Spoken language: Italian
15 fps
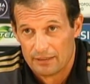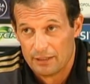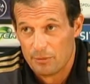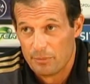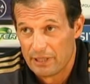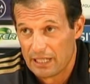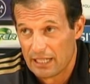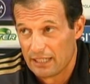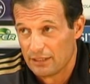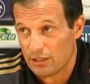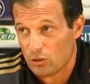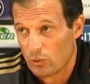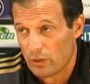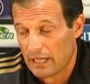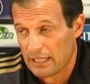di Milan e
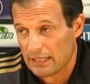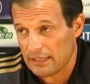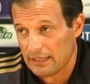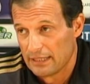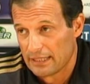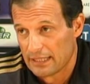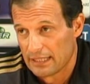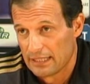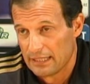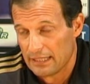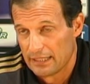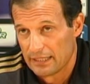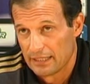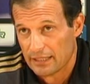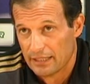nei due anni di
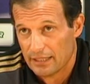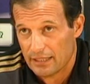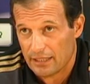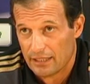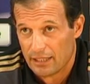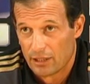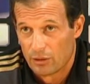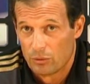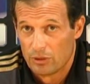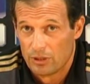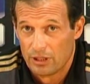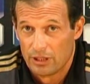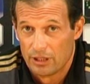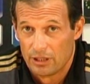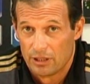Cagliari. E
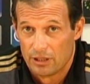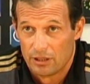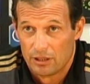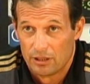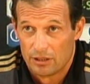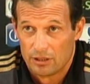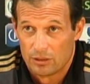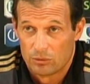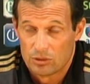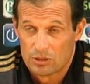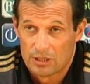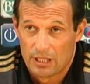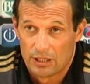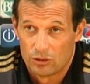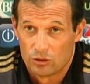quindi
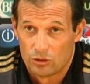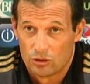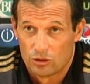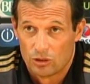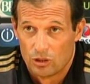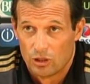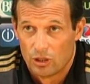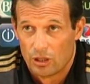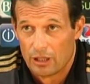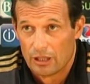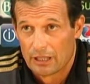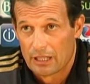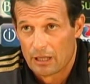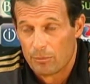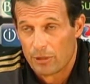quest'anno
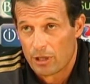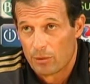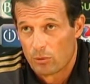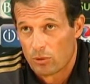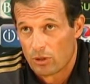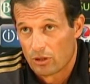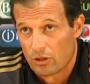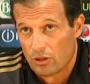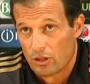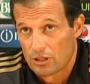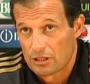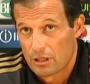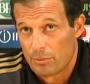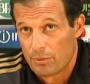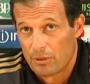eh, cambieremo
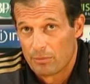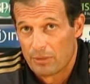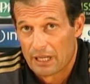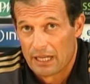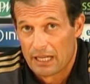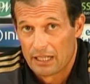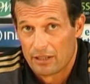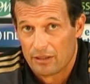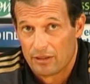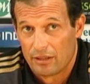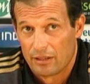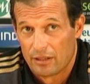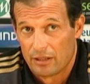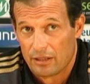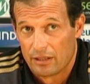qualcosa per
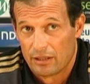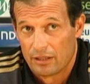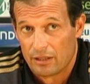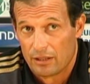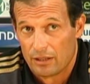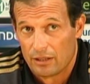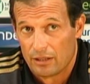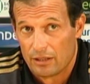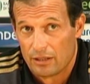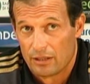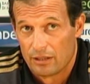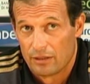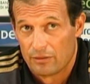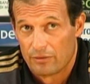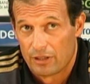magari
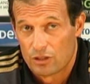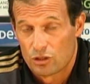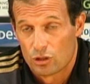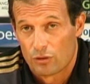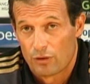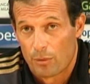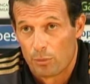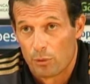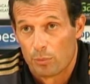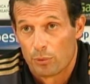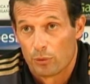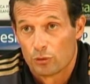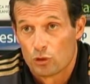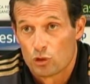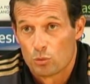farci trovare più
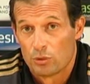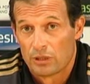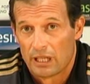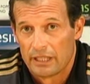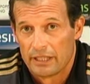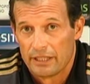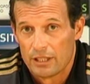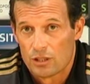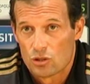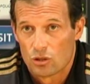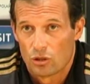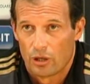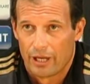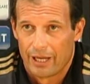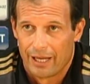pronti subito
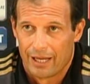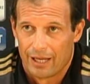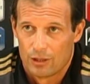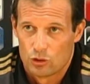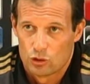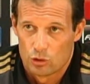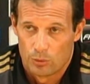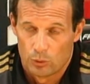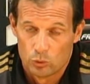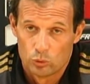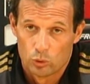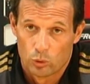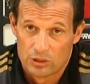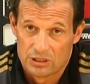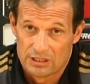all'inizio,
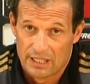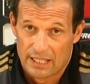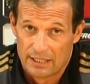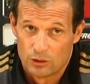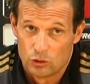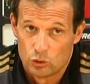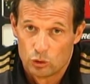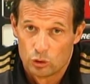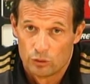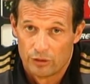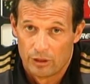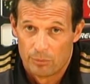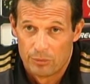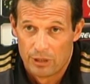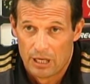soprattutto quest'anno
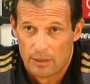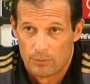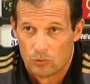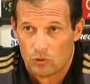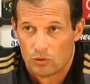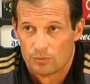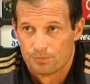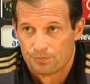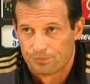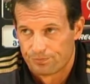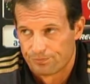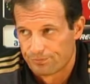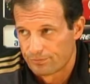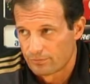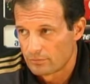dove abbiamo
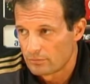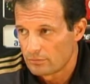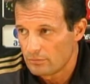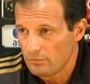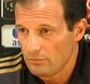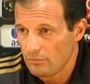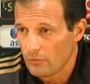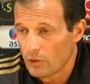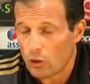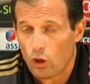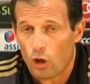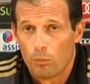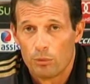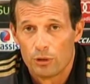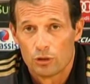
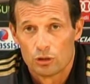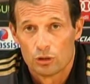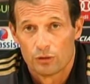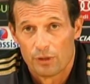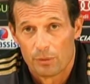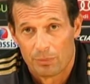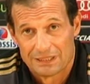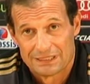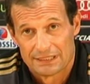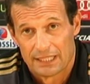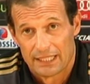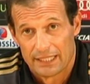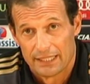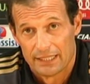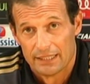l'obbligo di dover
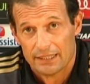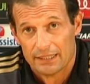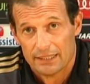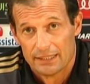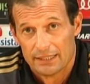passare